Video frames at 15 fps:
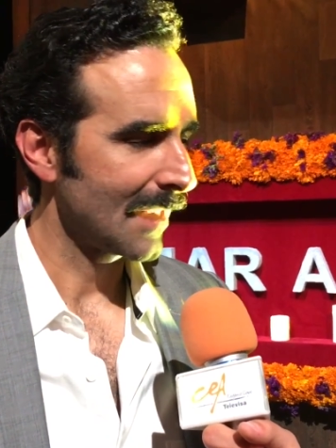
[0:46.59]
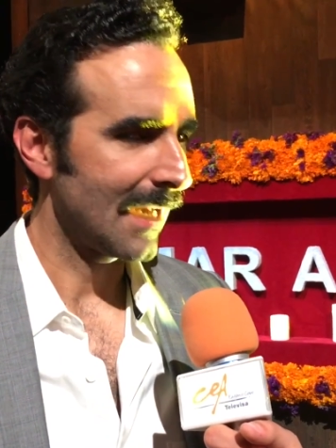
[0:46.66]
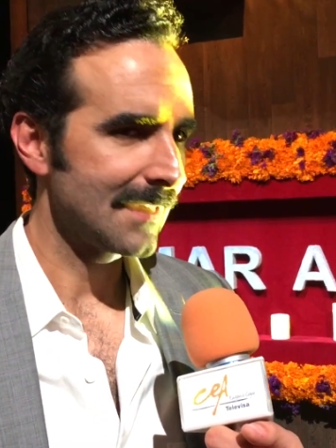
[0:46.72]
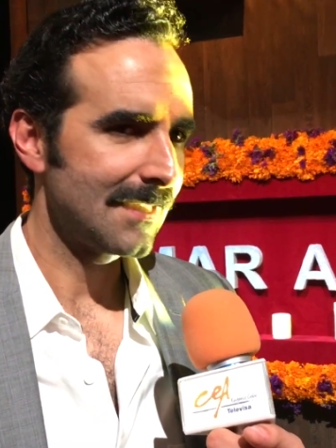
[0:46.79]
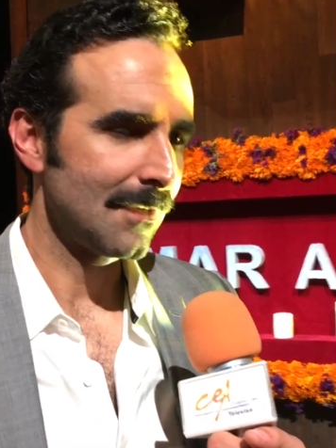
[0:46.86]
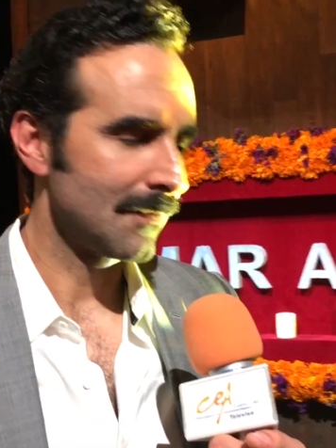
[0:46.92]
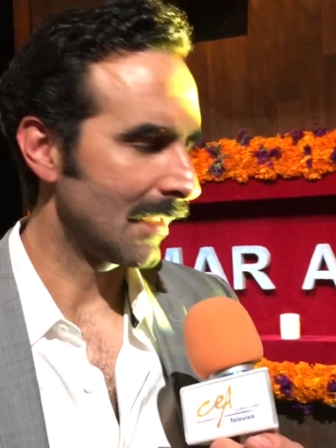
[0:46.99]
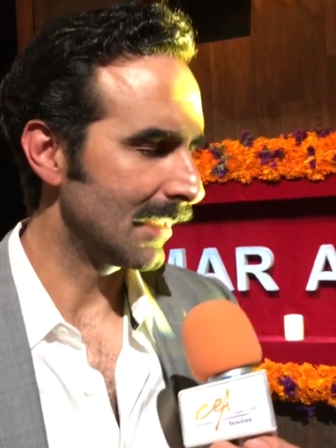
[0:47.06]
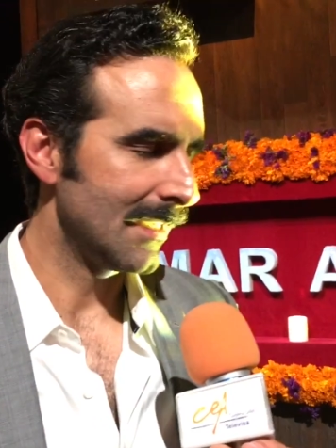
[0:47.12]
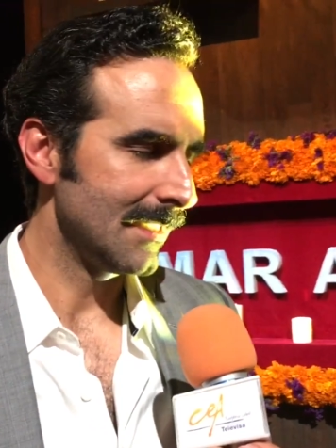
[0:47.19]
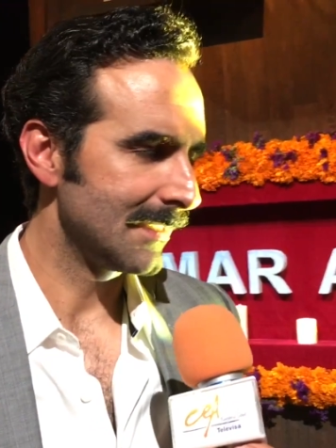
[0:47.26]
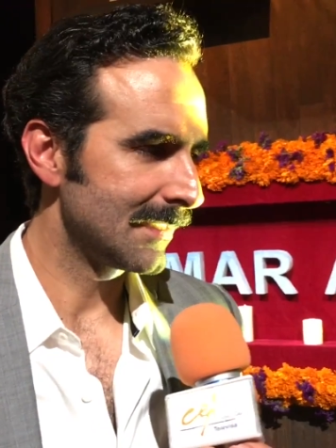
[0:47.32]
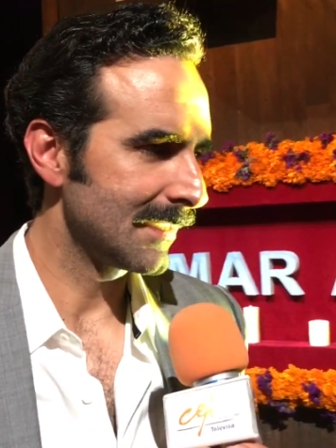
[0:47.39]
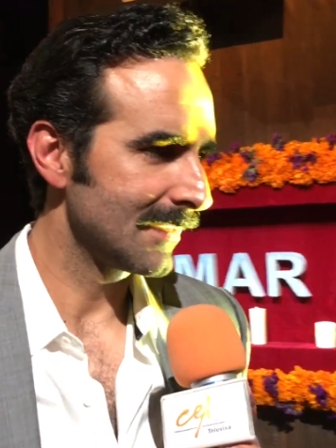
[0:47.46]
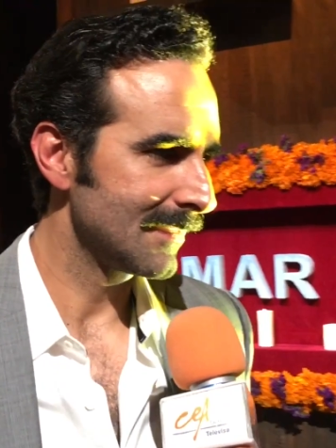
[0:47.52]
ha sido una
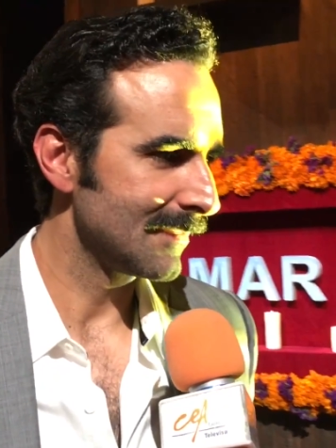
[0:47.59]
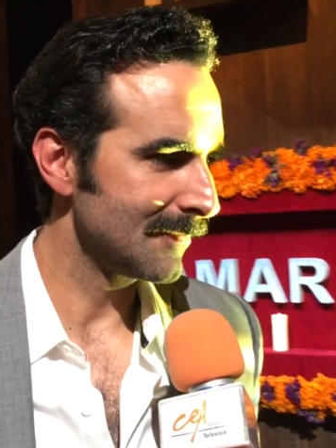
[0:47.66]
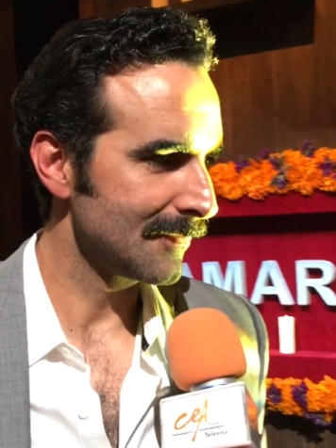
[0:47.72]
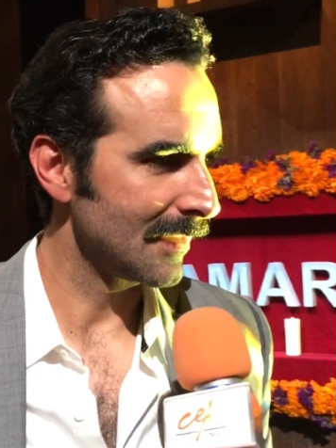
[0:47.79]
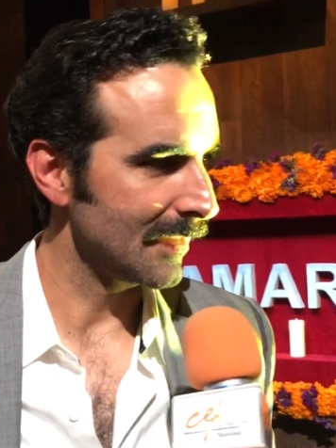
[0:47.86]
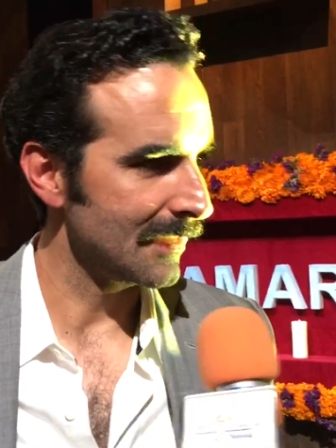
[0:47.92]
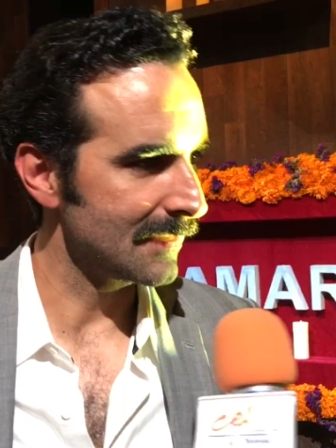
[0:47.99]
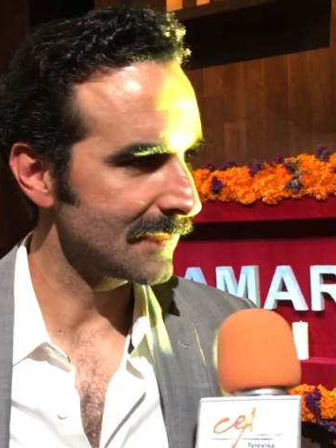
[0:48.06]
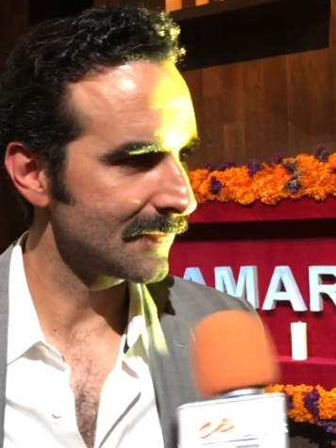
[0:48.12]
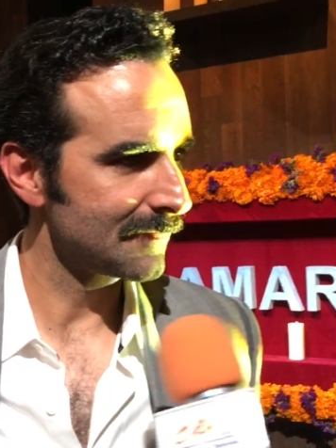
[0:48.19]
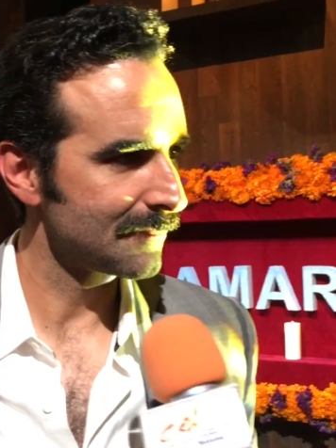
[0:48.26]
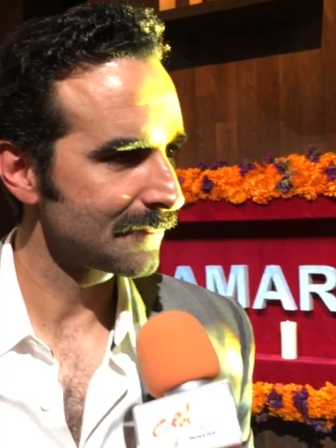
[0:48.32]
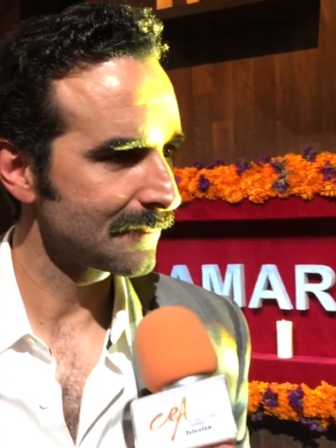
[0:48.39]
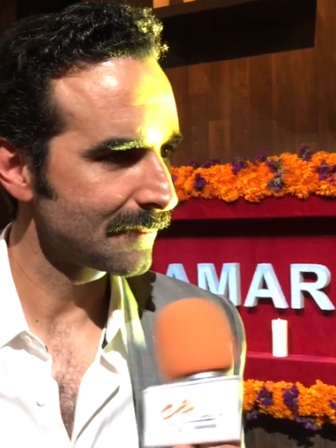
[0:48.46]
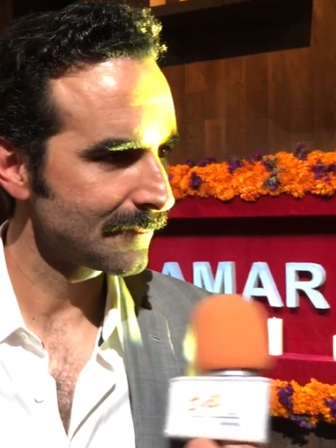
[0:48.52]
delicia.
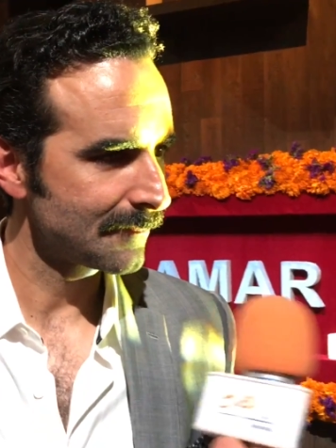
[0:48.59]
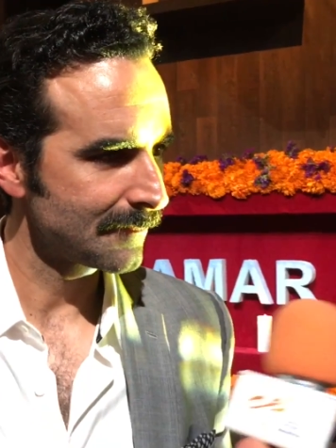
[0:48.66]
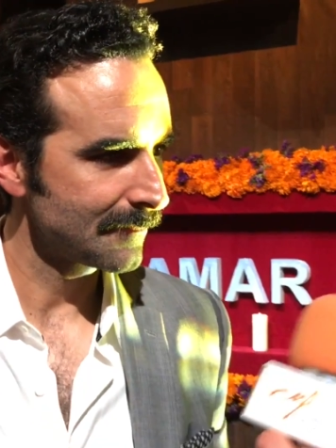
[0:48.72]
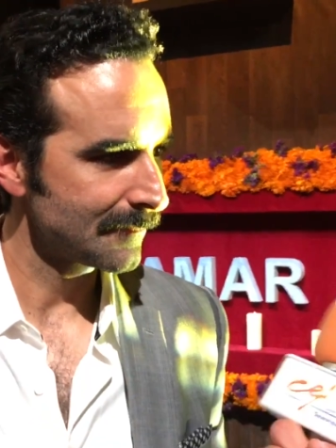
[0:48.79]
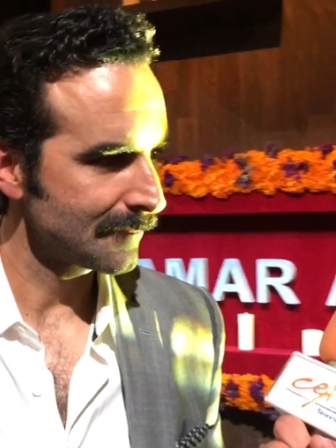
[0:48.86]
¿cómo lo